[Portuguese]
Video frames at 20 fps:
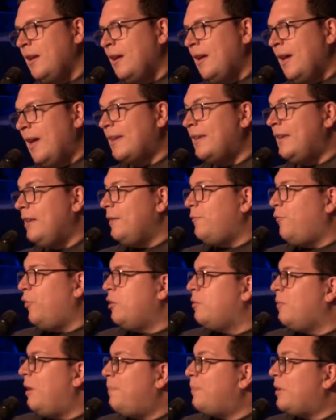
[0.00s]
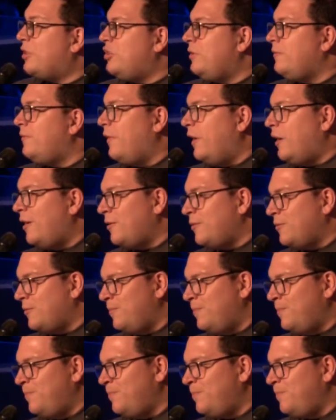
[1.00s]
é que foi numa época de inverno.
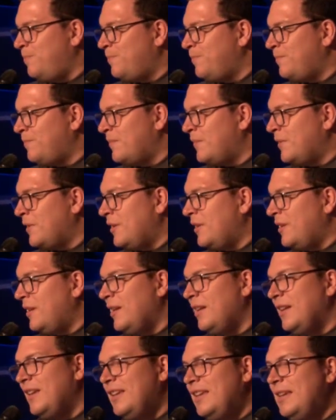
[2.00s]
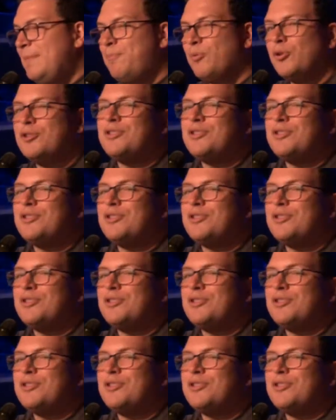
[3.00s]
E por